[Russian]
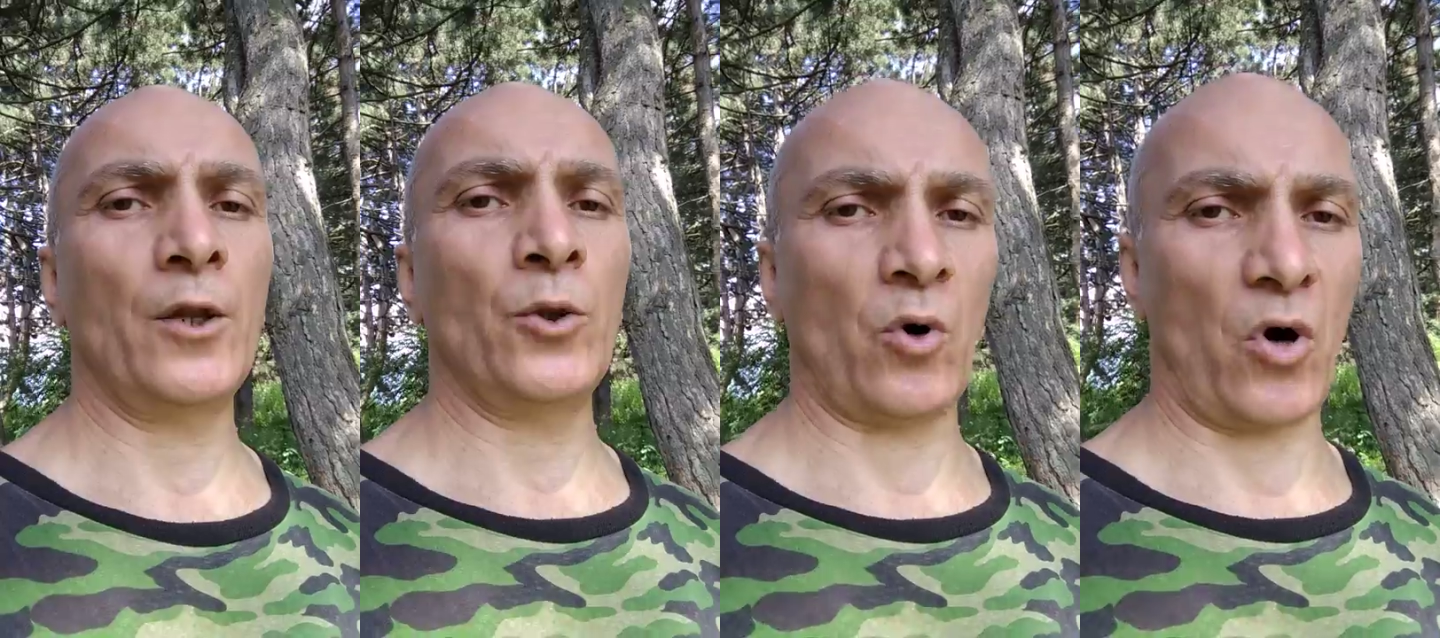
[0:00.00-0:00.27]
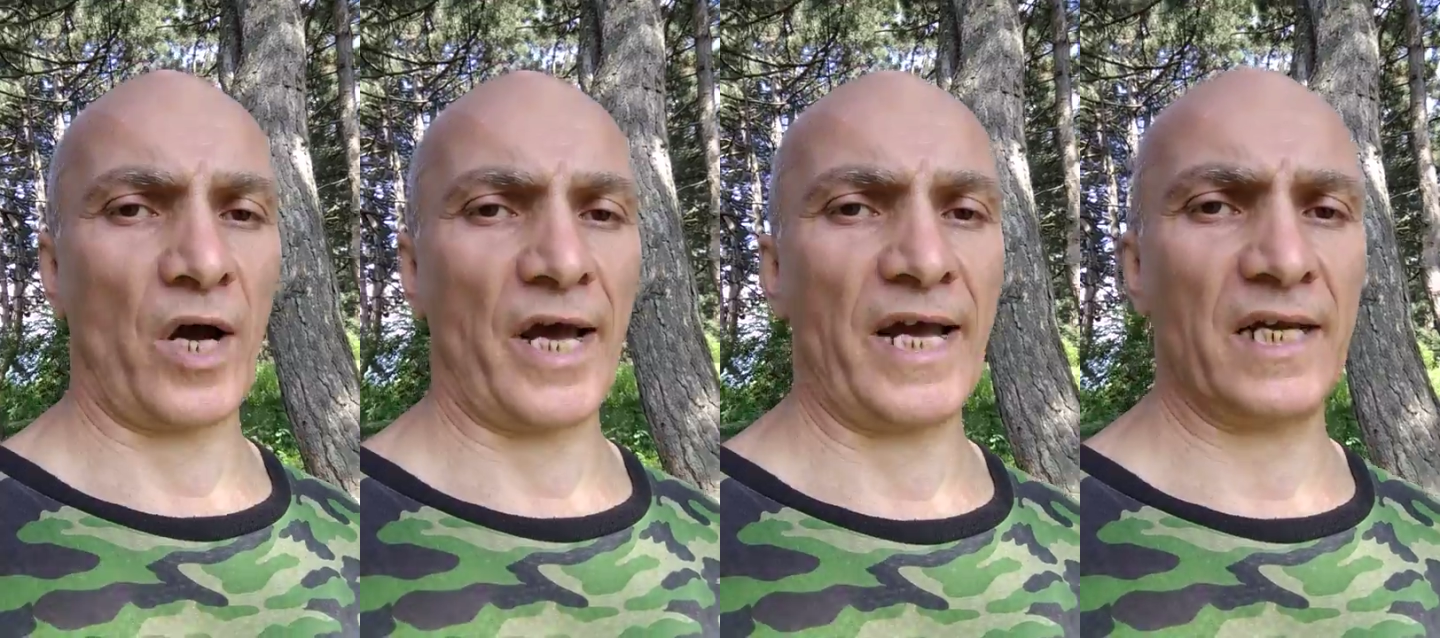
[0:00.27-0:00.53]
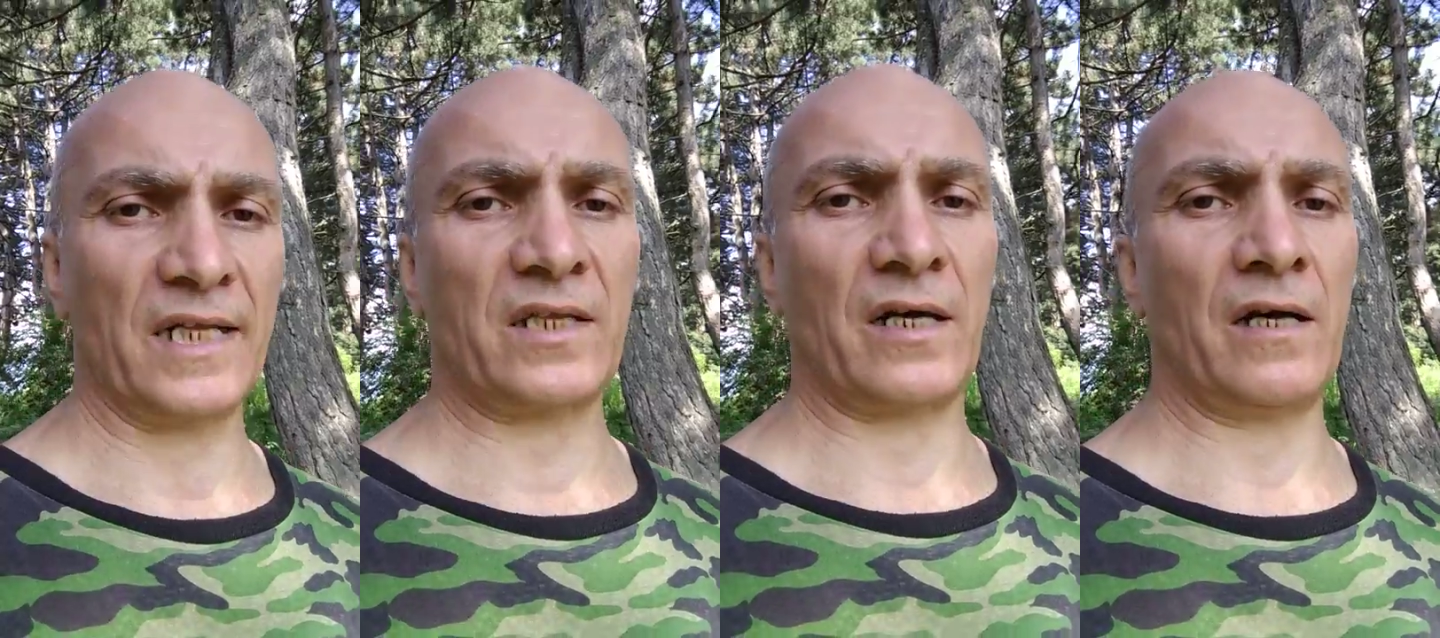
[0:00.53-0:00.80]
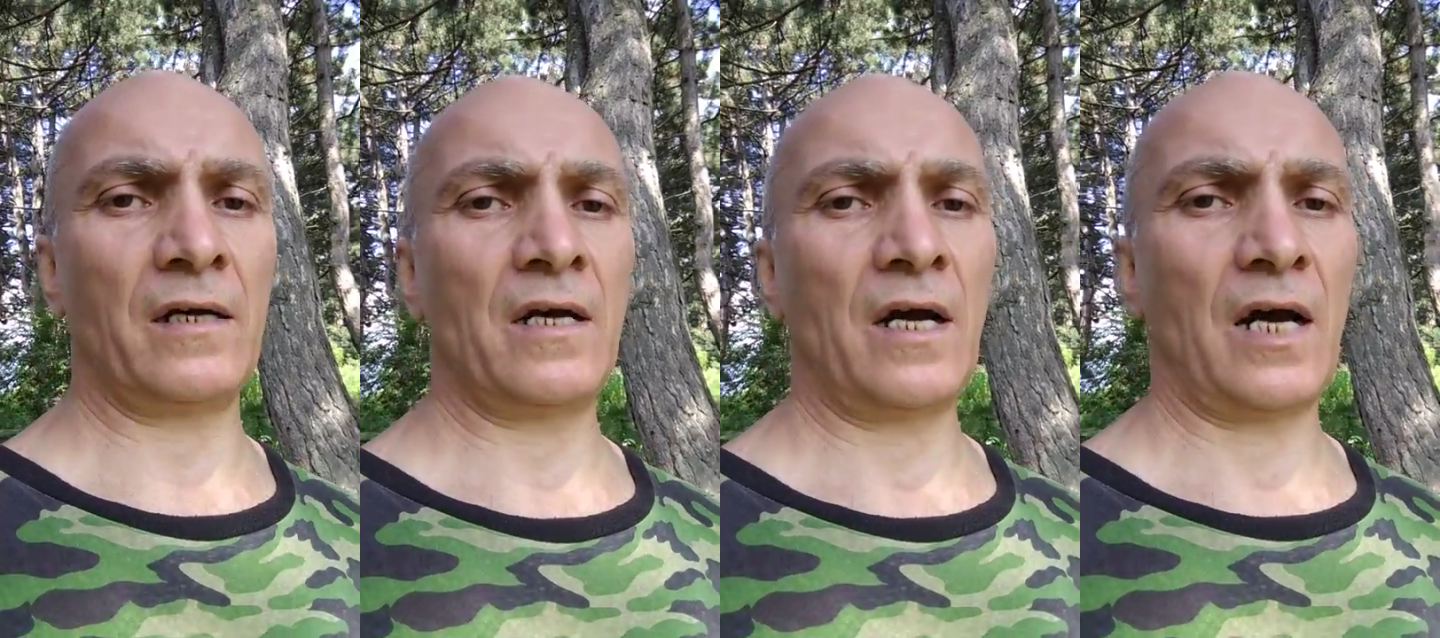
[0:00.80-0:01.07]
Но
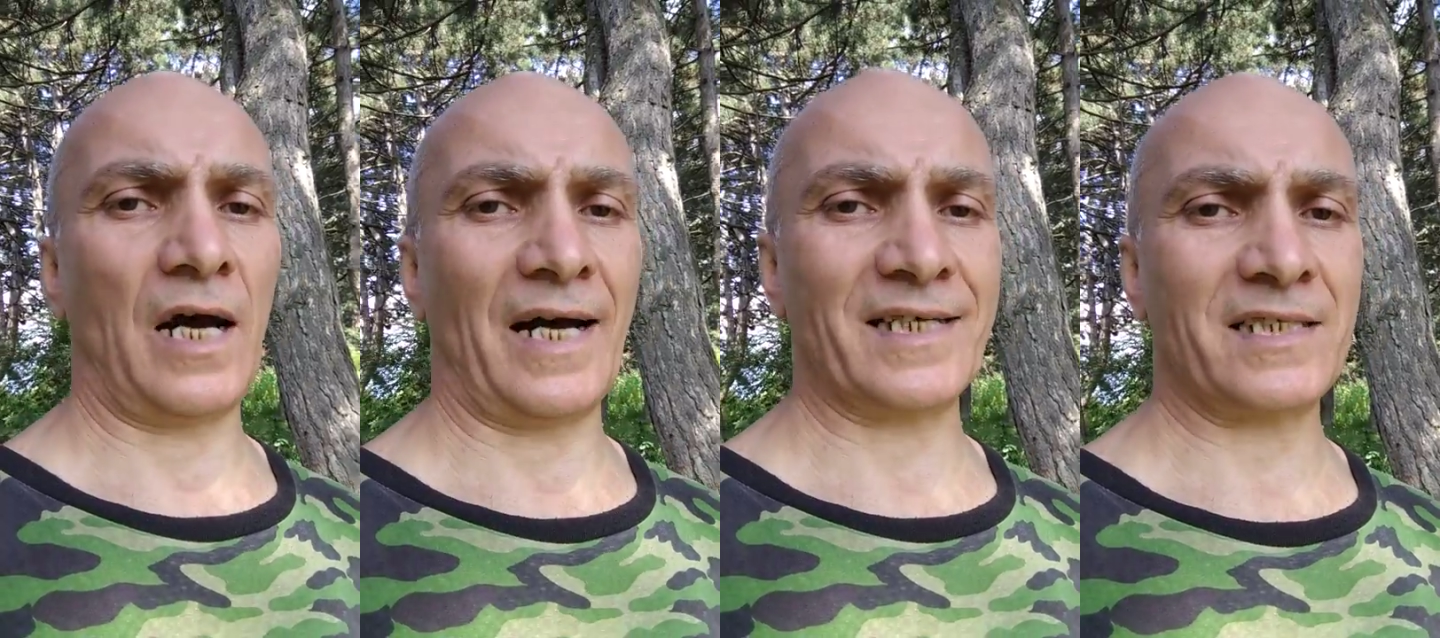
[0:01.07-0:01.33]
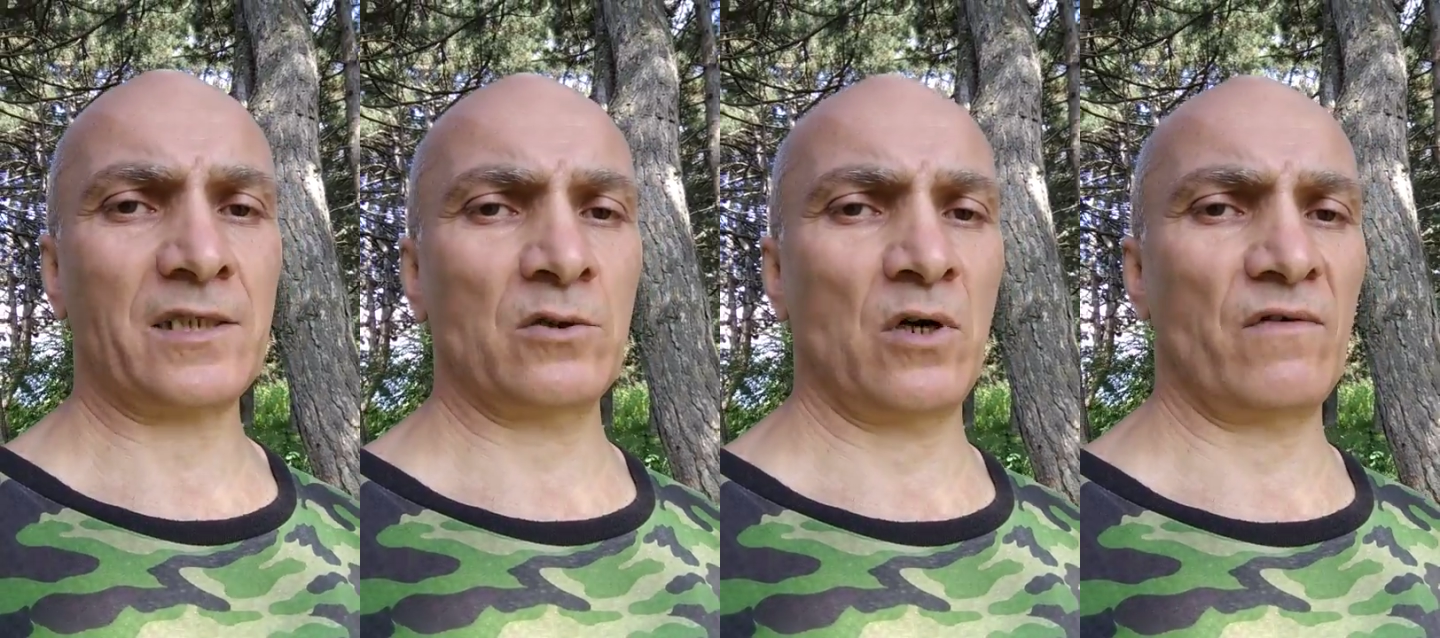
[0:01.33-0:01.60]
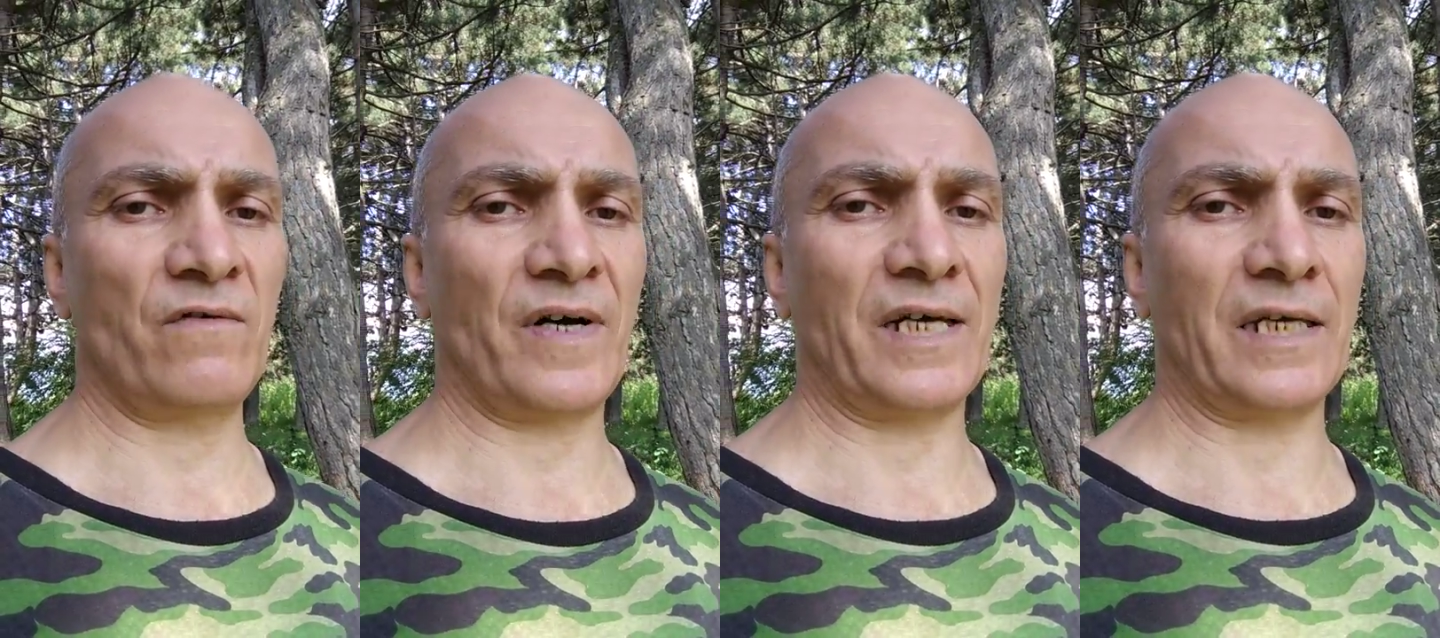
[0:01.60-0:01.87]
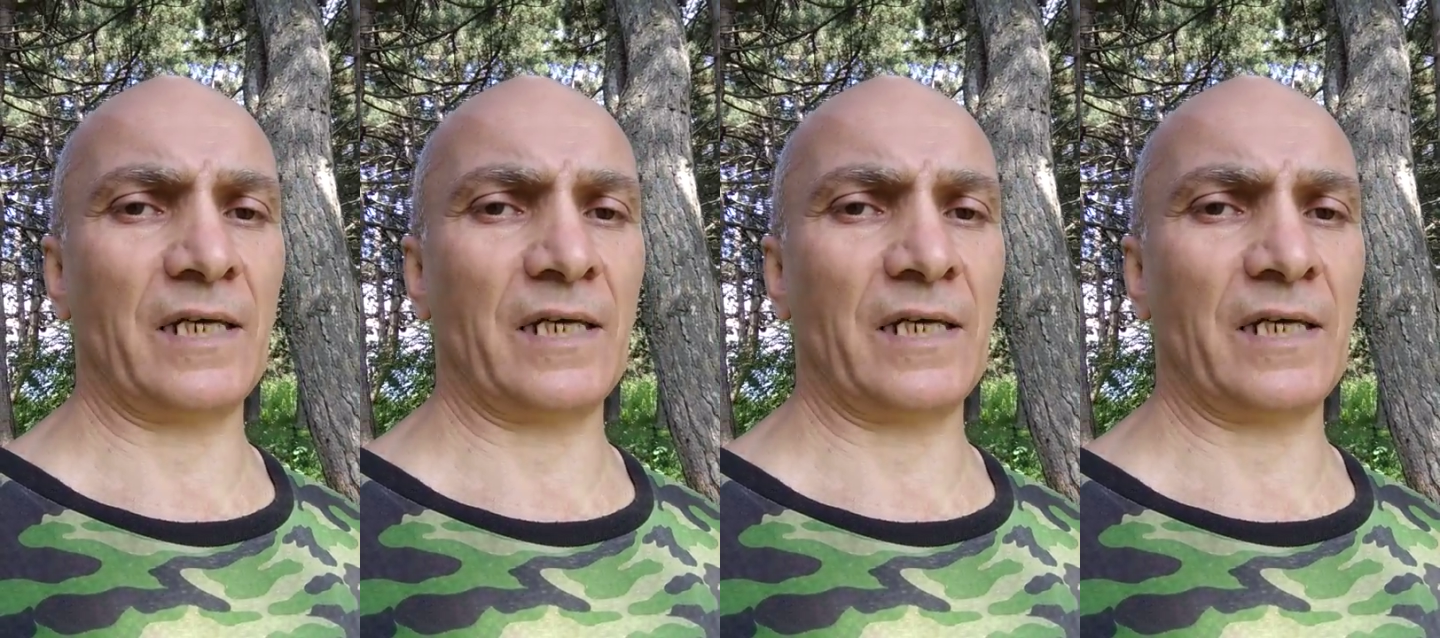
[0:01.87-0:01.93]
это основа